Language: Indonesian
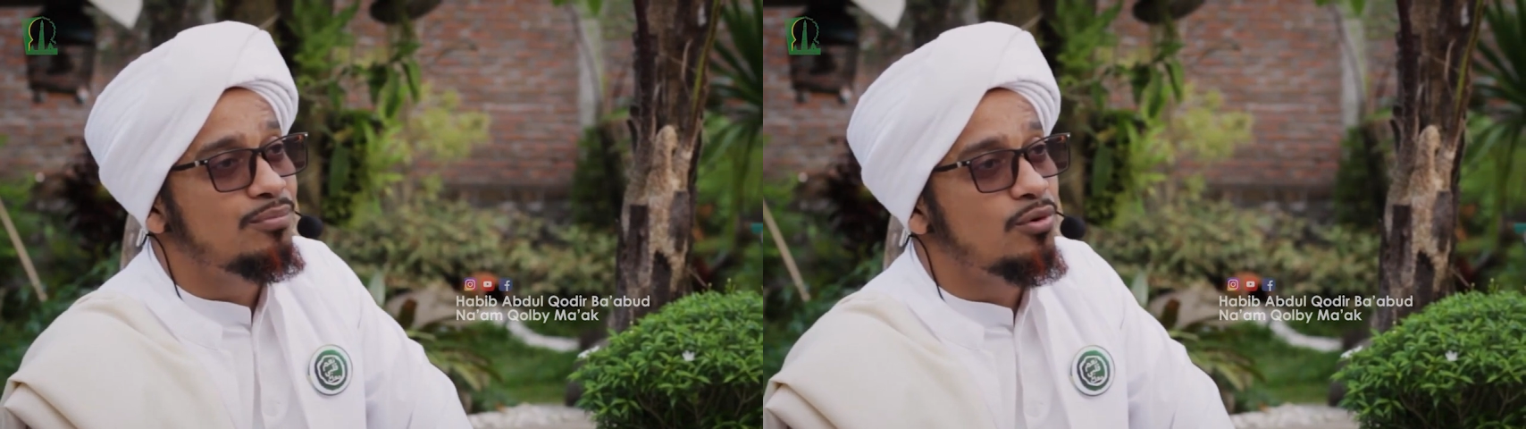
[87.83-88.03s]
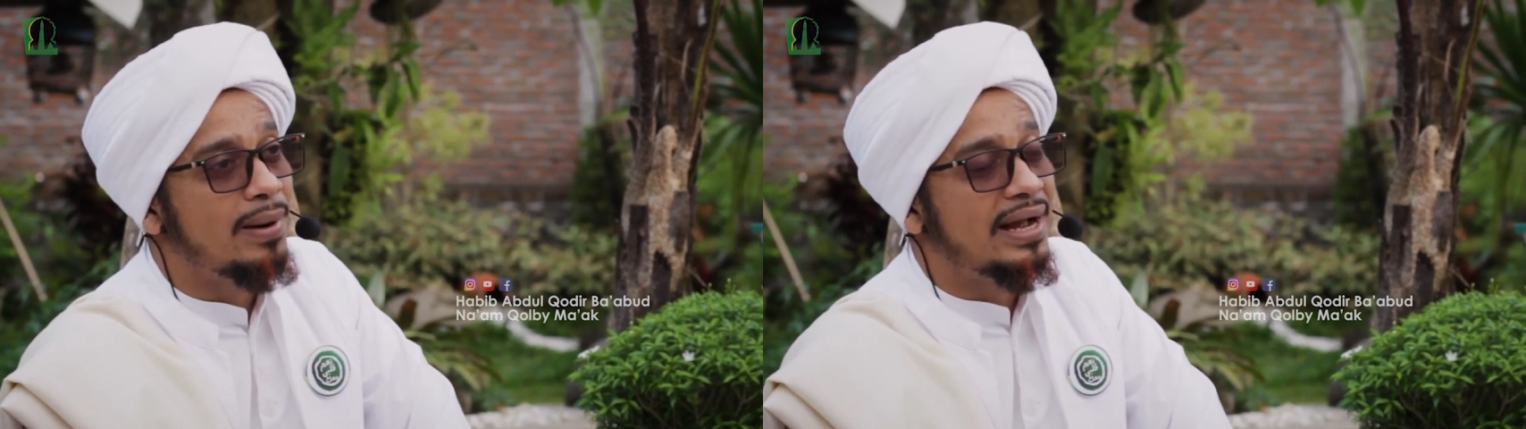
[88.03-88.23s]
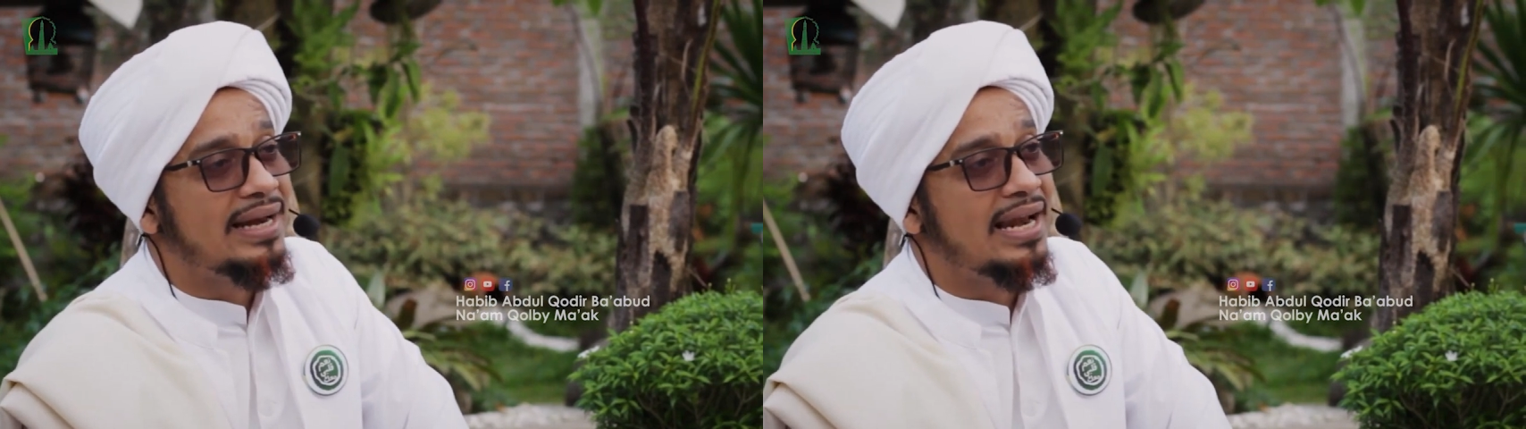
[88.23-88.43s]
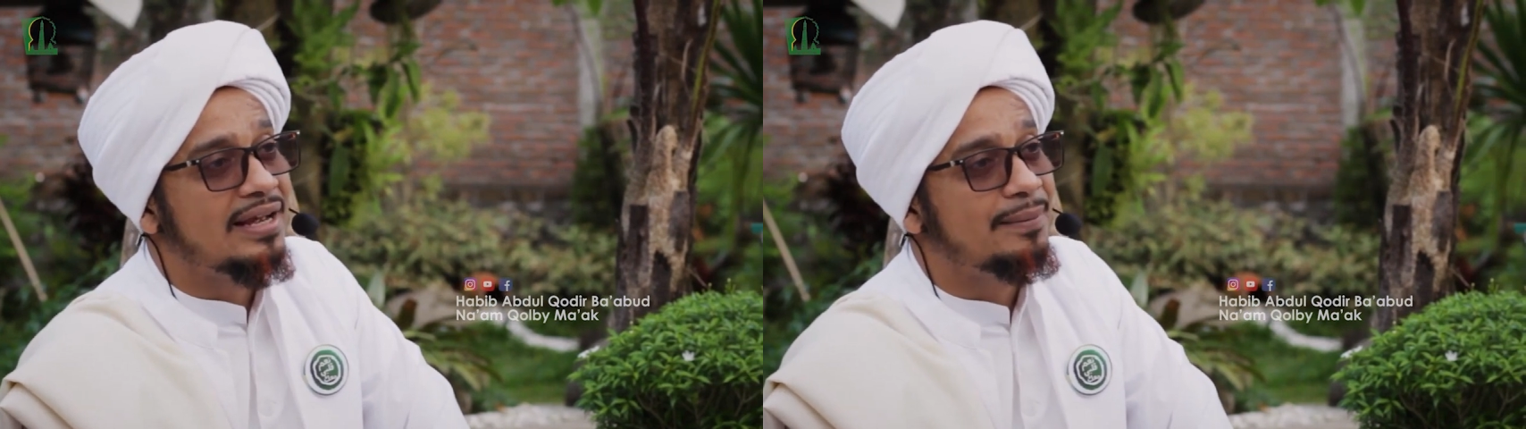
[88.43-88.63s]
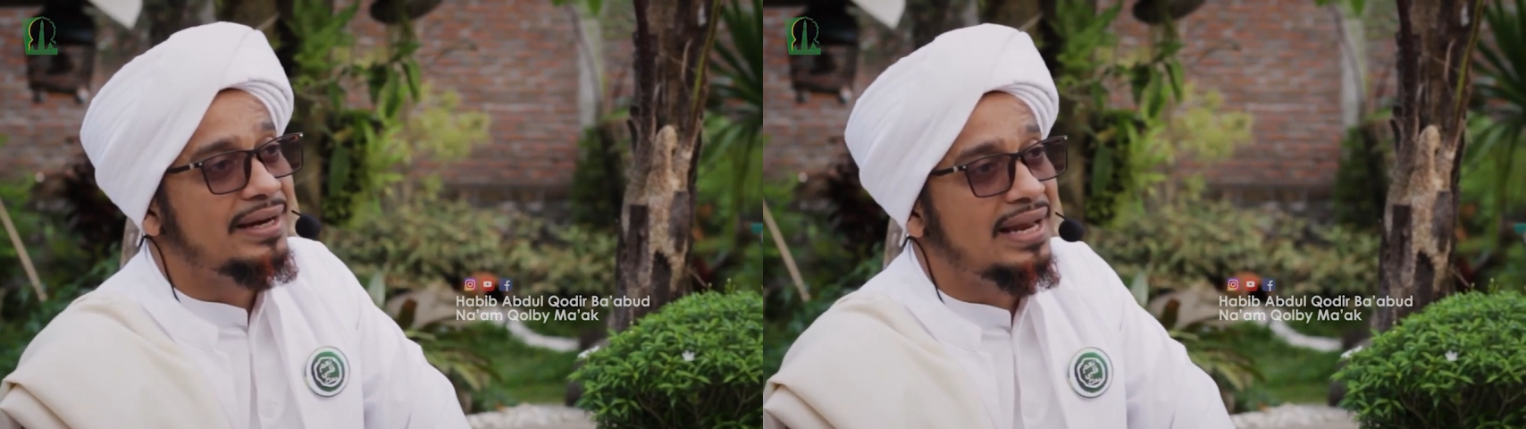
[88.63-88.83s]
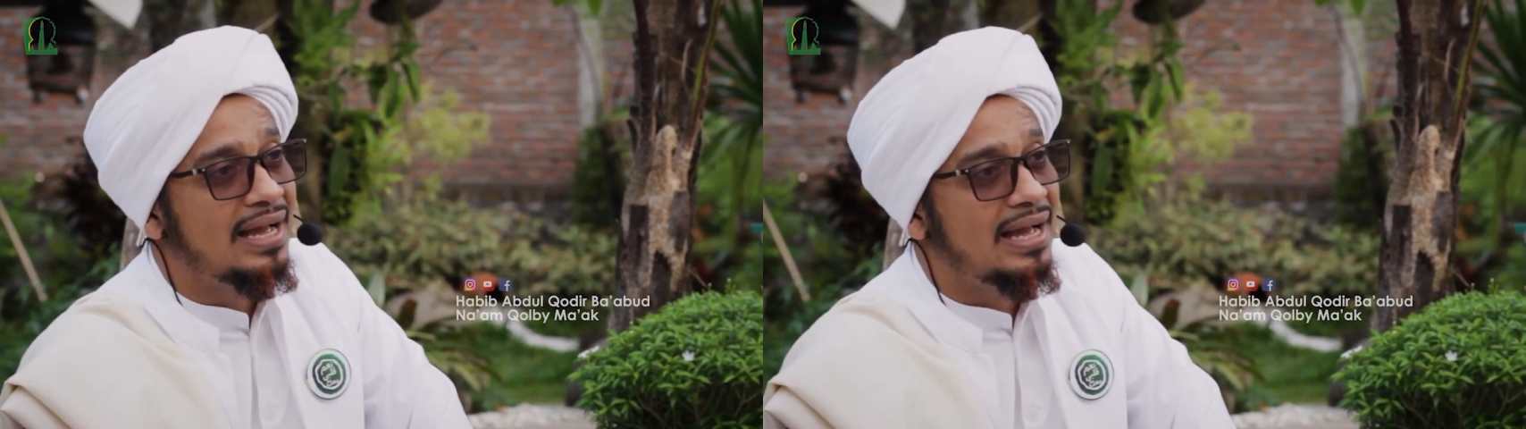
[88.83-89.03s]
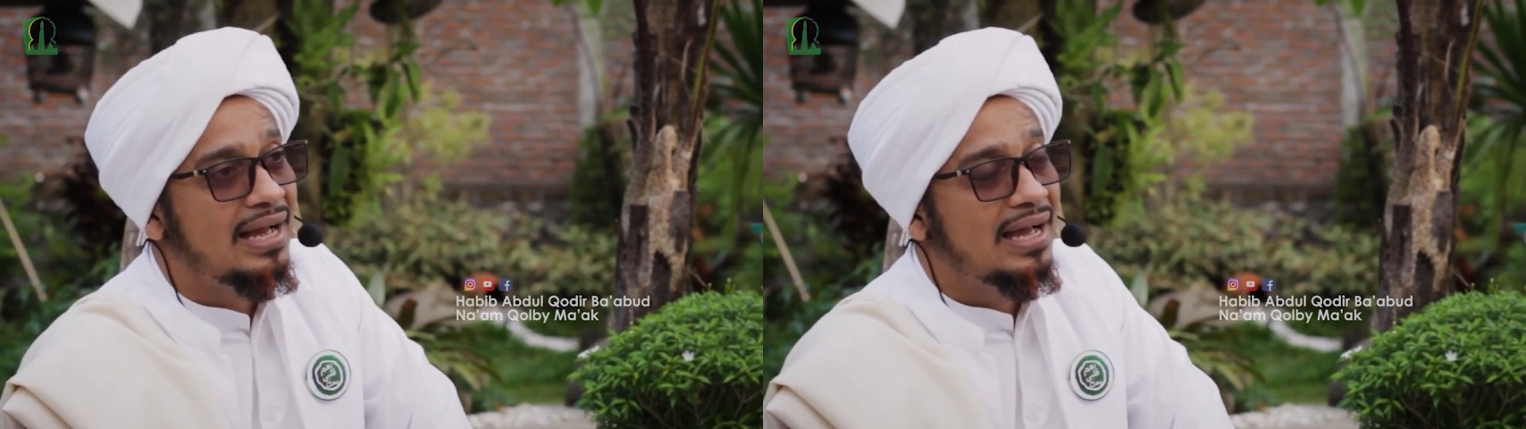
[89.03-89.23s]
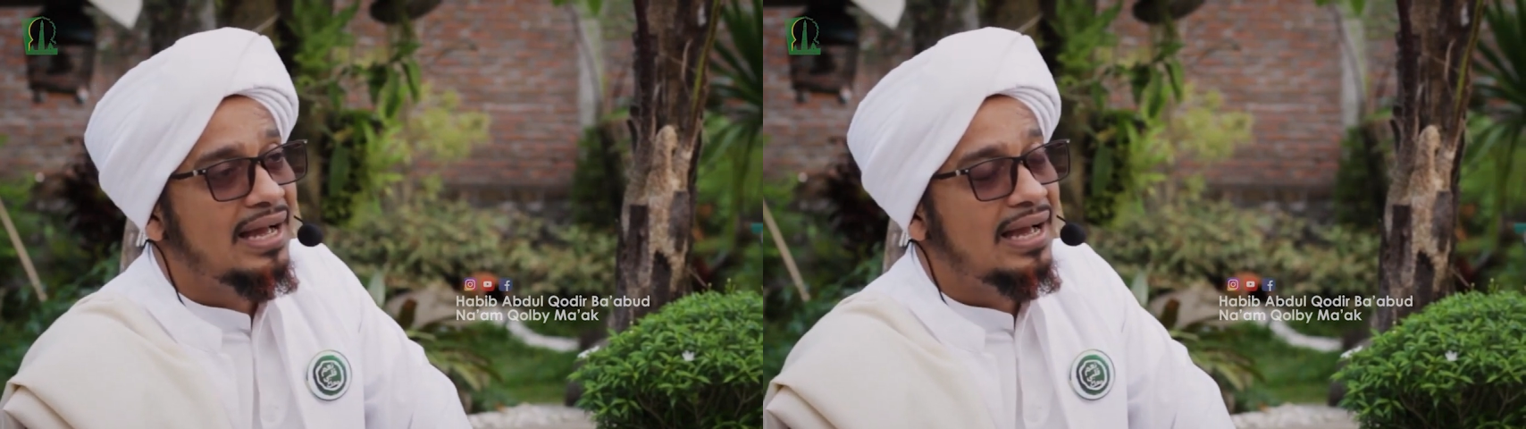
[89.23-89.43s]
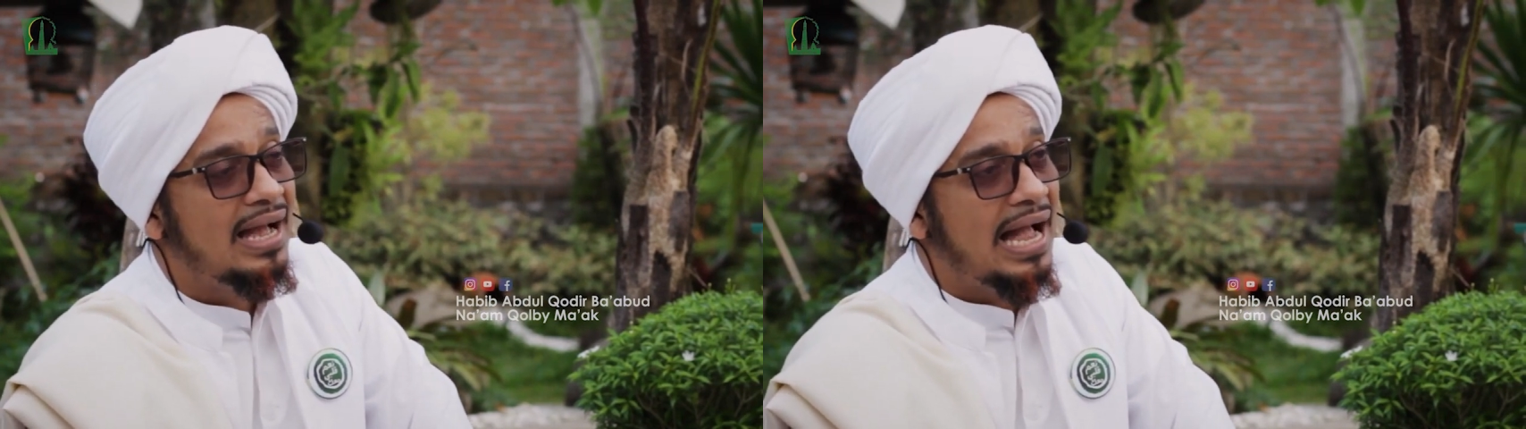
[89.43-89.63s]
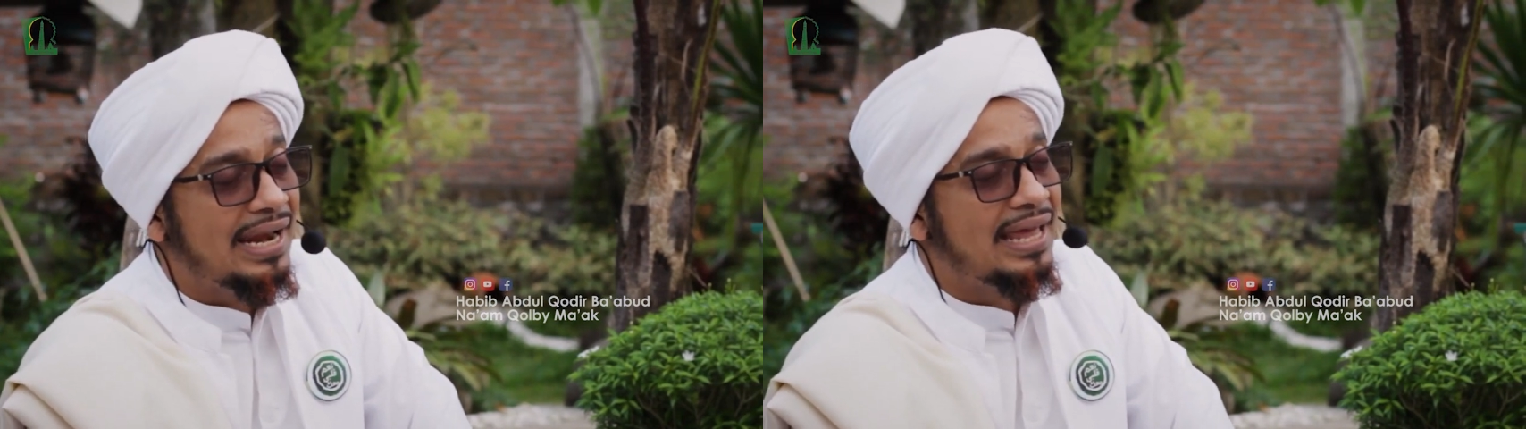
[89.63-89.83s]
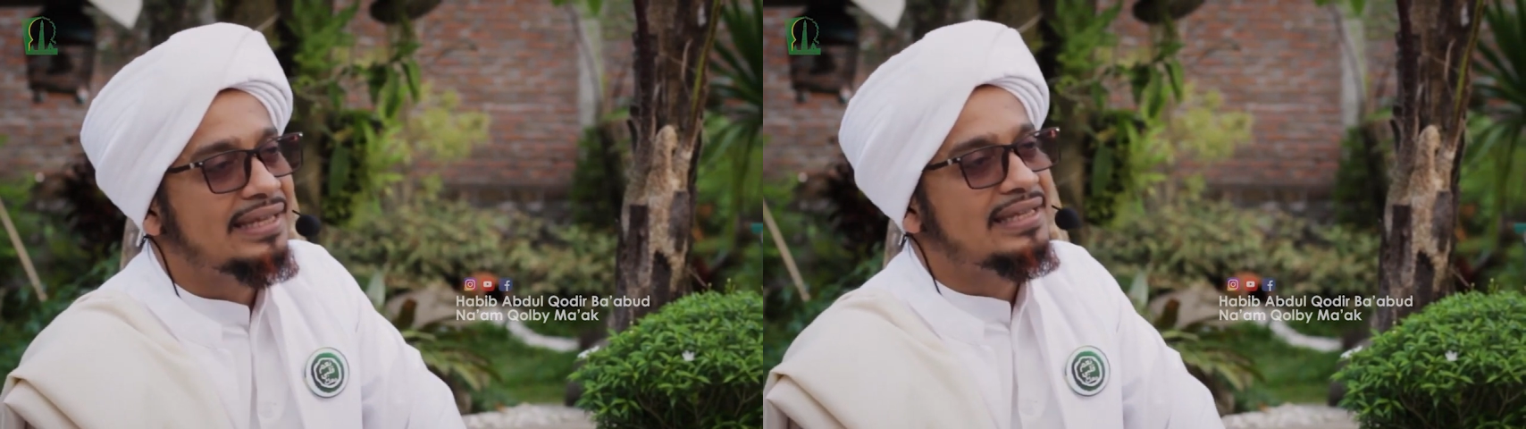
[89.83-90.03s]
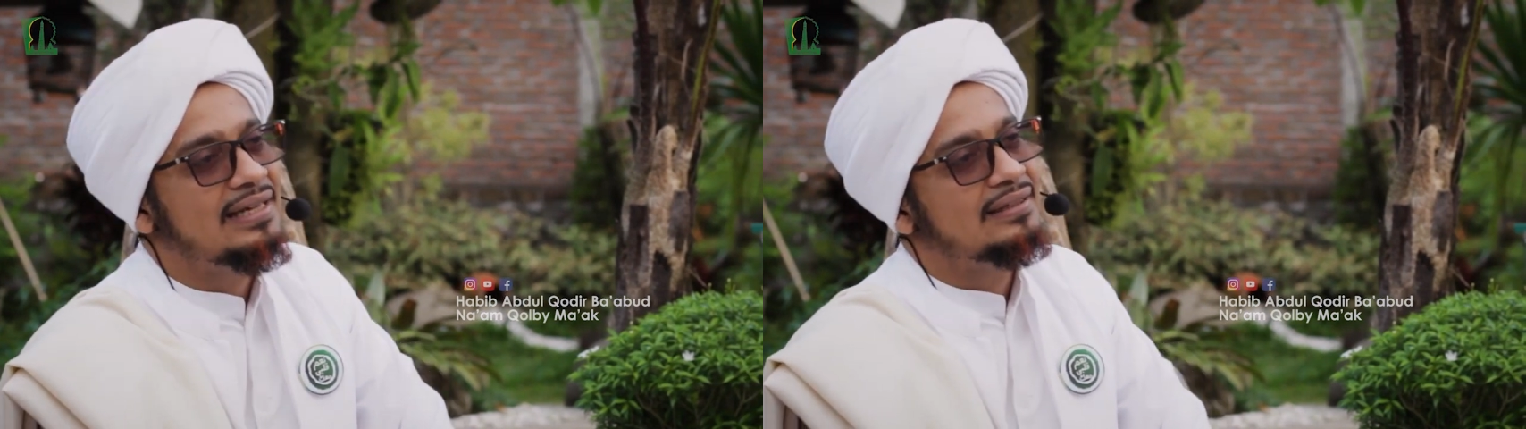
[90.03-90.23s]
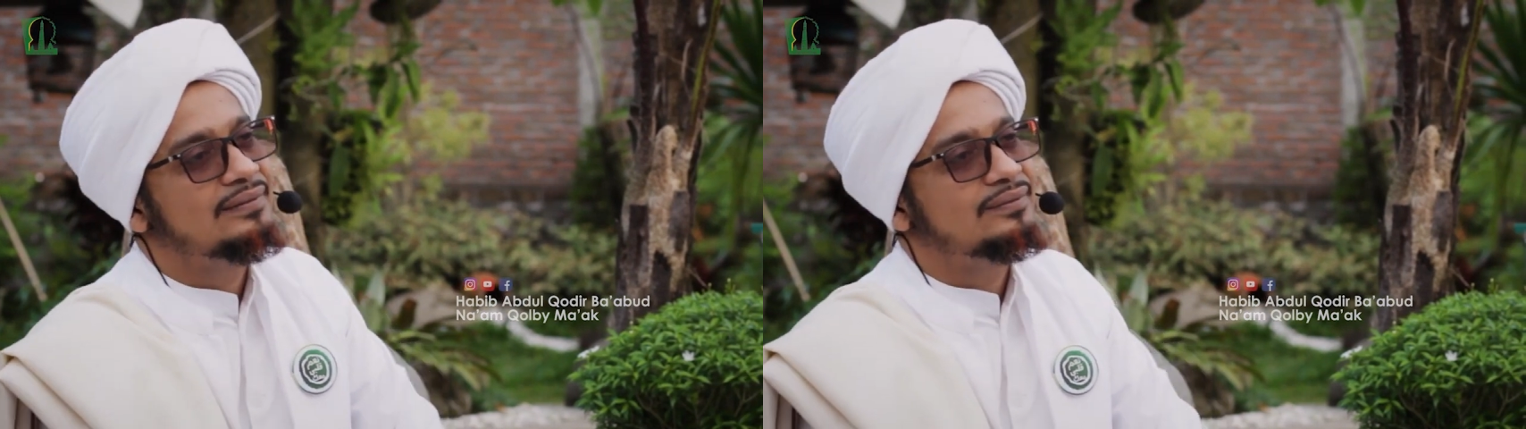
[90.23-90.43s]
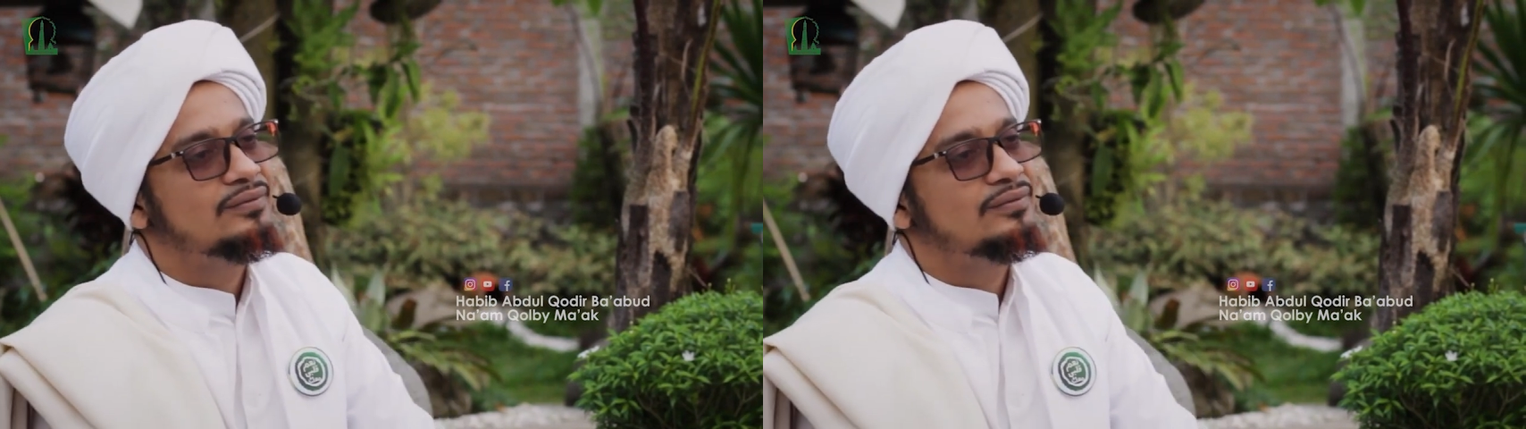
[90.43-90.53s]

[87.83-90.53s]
ibu mengenal kepada anaknya.